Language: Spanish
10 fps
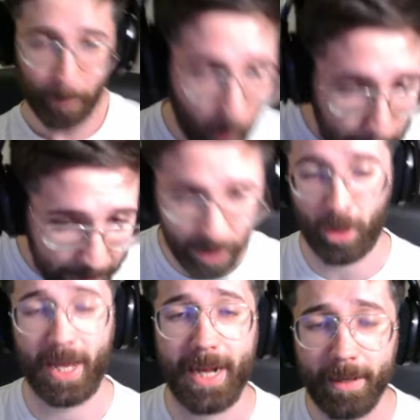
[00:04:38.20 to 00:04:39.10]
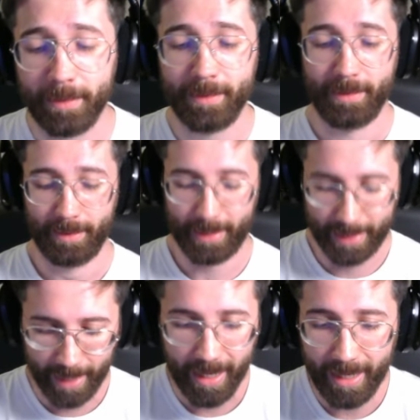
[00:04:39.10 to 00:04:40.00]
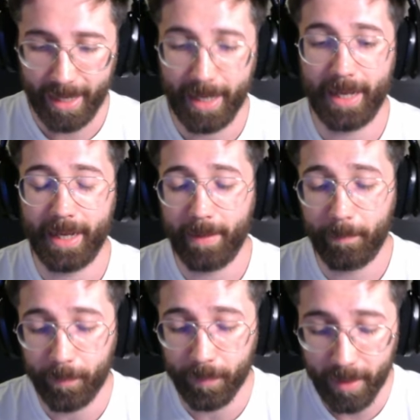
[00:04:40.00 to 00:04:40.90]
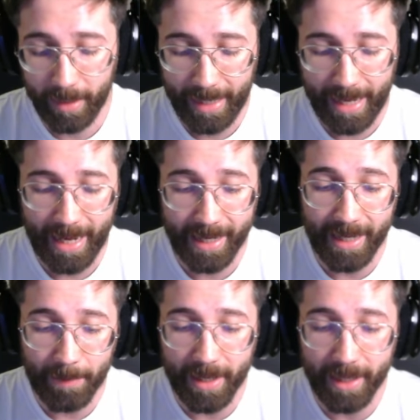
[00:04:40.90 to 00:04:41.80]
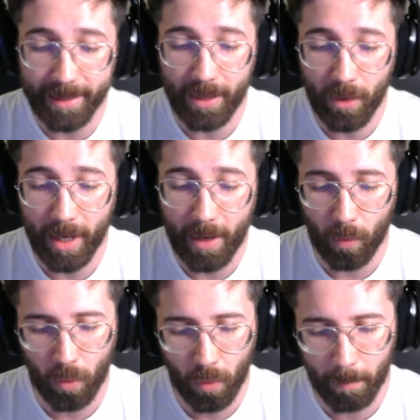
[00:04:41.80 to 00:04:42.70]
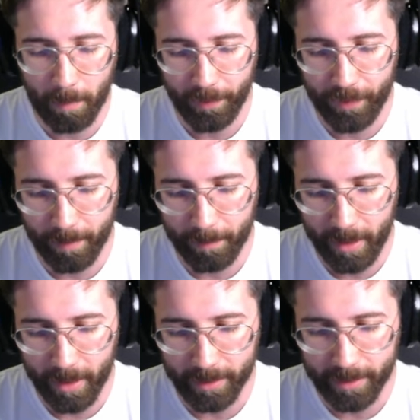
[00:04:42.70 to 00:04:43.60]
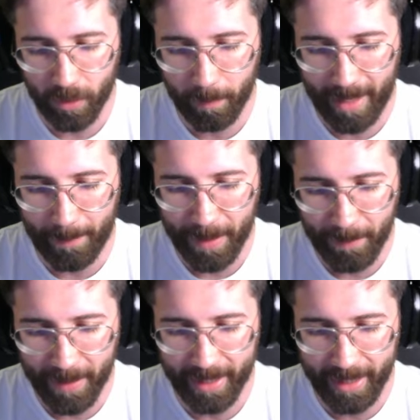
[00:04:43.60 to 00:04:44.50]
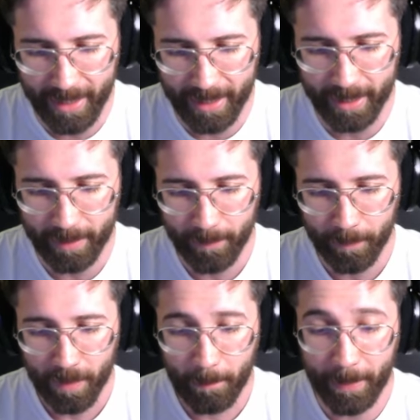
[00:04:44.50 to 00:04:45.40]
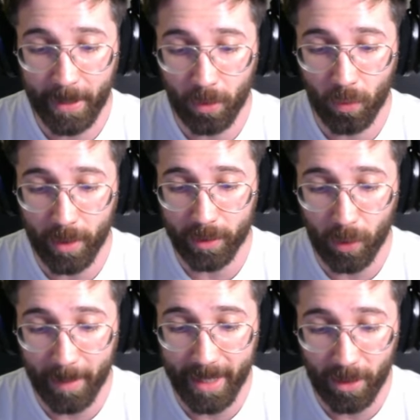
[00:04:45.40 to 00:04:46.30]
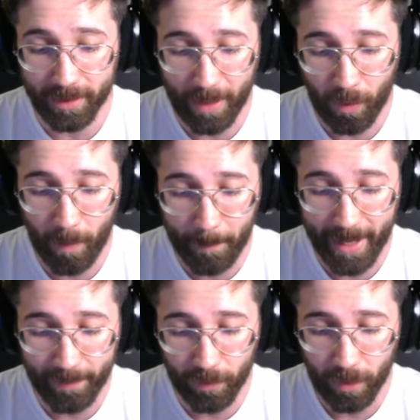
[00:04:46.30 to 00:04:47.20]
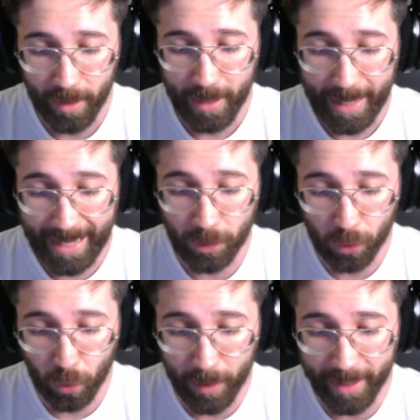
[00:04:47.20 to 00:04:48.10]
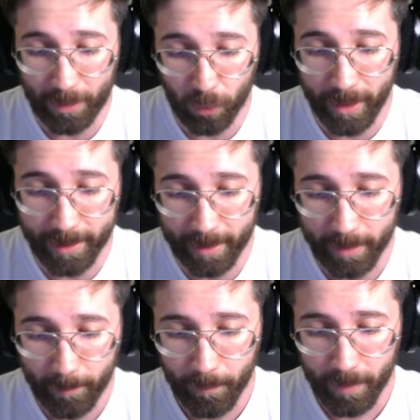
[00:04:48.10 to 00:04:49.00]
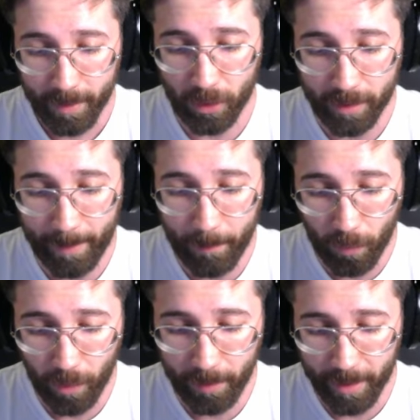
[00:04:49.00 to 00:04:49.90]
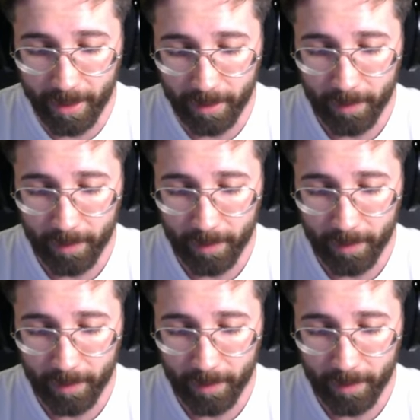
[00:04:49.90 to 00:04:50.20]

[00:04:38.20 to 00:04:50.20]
opinionera, que em, la ira magenta no la haga... ¡Oh, madre mía! Esa no me la vi venir. Pero nuestro minero está golpeando a su criaturita, eso está muy bien.